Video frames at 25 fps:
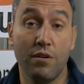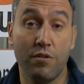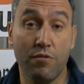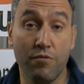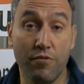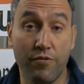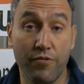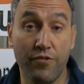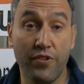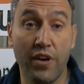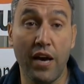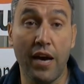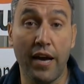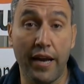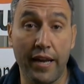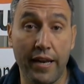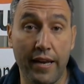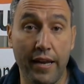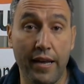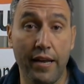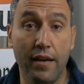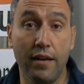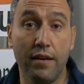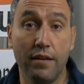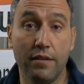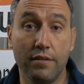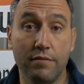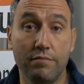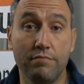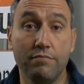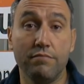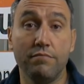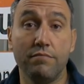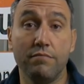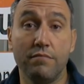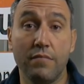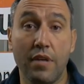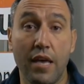confiar en Él.
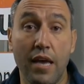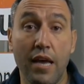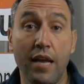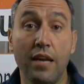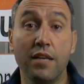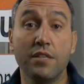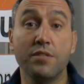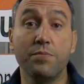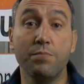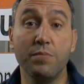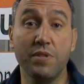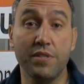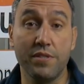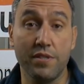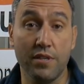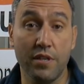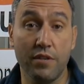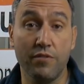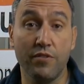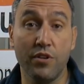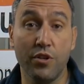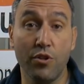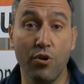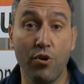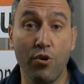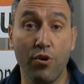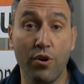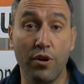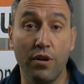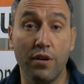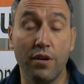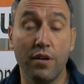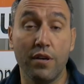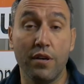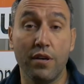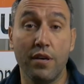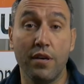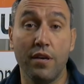Él es mi Salvador
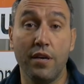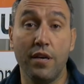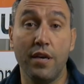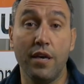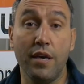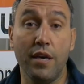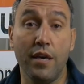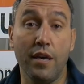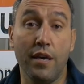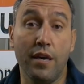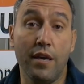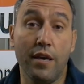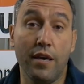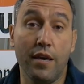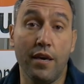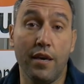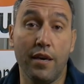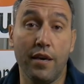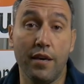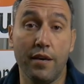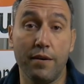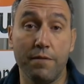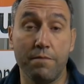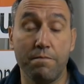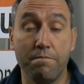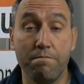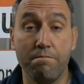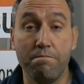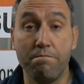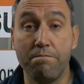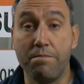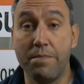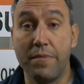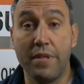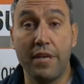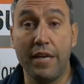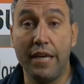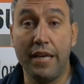y
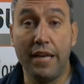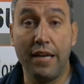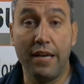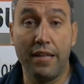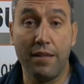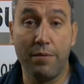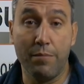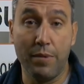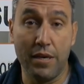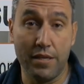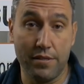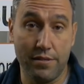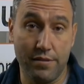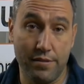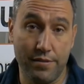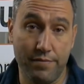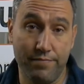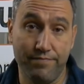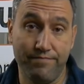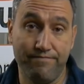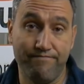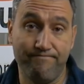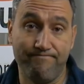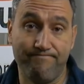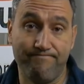y nada más.